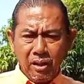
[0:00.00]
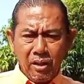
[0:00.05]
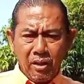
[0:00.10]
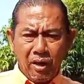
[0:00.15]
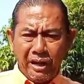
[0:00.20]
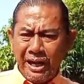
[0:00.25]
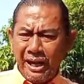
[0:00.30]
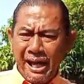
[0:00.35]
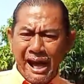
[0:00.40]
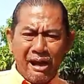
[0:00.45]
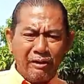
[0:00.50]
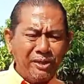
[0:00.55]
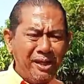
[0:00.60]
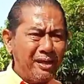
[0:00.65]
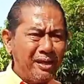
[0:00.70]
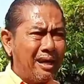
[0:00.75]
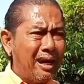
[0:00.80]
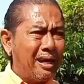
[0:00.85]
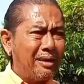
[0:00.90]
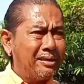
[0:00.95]
เพราะในข่าวที่
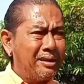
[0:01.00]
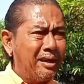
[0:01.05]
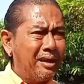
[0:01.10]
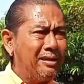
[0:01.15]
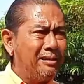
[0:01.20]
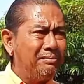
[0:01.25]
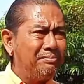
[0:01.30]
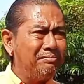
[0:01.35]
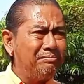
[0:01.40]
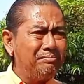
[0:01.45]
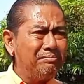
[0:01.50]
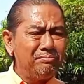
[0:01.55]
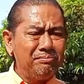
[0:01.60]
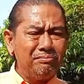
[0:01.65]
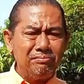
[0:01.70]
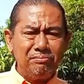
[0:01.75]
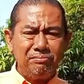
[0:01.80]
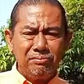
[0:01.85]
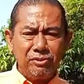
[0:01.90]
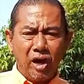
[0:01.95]
เกิดขึ้น
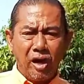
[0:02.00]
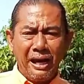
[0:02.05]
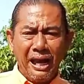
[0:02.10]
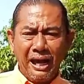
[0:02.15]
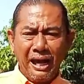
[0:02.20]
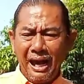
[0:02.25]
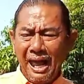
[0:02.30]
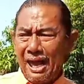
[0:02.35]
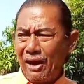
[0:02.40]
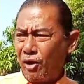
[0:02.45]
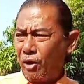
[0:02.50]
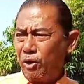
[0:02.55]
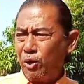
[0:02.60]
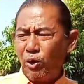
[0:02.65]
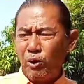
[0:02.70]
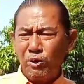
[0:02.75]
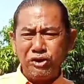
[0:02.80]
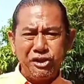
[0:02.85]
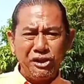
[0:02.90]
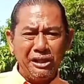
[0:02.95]
ตอนแรกๆก็
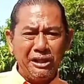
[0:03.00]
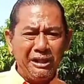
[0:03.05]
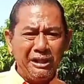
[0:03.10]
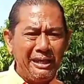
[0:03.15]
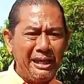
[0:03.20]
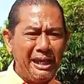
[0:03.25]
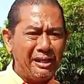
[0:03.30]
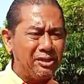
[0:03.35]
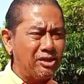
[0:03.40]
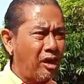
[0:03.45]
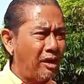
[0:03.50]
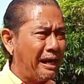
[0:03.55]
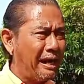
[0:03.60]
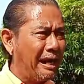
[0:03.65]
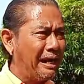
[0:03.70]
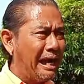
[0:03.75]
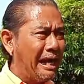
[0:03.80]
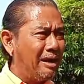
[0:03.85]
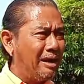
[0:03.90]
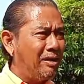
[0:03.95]
ดูซีเรียสตอน
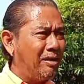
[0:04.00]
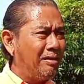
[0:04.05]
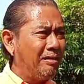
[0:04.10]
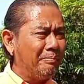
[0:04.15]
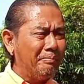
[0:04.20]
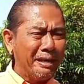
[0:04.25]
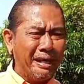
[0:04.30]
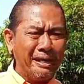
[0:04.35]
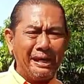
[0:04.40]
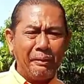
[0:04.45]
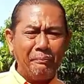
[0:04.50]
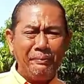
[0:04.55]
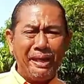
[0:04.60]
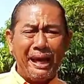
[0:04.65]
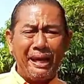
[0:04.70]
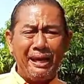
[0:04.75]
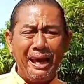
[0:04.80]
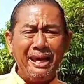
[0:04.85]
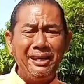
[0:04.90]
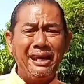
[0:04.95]
หลังๆก็เหมือนกับเด็
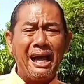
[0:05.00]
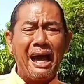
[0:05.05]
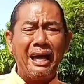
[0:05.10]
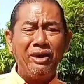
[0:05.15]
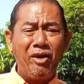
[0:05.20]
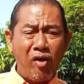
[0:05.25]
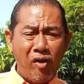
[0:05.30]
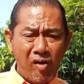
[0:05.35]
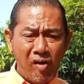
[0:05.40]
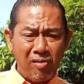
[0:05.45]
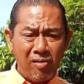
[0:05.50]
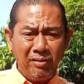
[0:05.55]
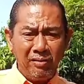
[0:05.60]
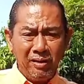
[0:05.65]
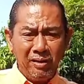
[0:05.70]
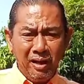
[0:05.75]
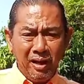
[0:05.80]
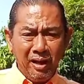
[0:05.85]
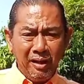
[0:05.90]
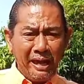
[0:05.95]
กเล่นขายของ
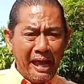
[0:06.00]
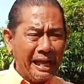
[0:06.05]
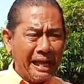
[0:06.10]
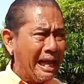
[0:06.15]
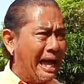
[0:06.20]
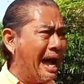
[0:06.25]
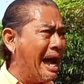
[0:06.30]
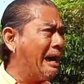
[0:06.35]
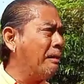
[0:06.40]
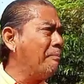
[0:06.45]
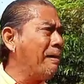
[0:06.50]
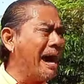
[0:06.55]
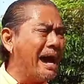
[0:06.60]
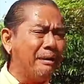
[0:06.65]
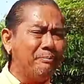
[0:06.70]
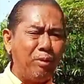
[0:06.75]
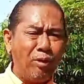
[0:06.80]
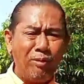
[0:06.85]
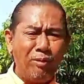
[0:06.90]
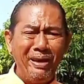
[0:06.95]
เด็กข้างบ้าน
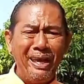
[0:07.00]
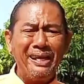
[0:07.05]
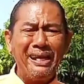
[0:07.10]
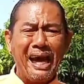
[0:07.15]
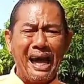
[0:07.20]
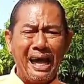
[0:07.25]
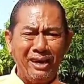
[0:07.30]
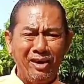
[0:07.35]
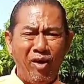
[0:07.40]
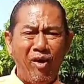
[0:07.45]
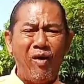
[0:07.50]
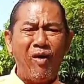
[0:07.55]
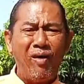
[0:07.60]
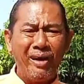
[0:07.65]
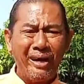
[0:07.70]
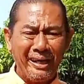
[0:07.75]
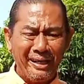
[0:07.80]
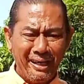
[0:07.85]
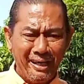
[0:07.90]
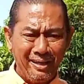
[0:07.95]
ผมเล่นขายของ
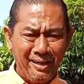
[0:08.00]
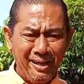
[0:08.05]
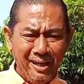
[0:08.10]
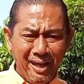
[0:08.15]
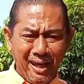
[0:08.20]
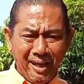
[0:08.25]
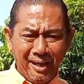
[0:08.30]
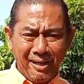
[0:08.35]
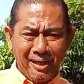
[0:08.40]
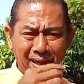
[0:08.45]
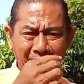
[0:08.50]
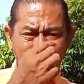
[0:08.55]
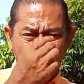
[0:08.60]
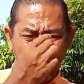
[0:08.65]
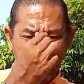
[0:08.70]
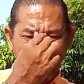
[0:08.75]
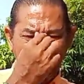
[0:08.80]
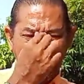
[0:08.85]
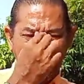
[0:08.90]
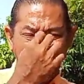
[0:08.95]
กันนะคือมั
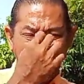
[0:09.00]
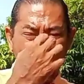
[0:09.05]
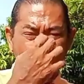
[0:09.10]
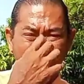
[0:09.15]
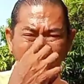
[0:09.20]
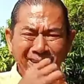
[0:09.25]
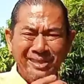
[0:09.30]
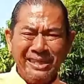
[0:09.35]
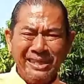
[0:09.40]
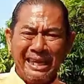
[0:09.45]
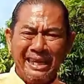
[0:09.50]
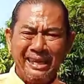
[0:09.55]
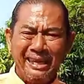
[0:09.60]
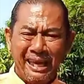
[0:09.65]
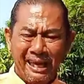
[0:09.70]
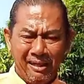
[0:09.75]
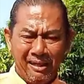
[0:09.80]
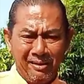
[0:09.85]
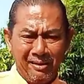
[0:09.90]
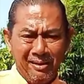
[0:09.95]
นไม่ใช่ของจริงไง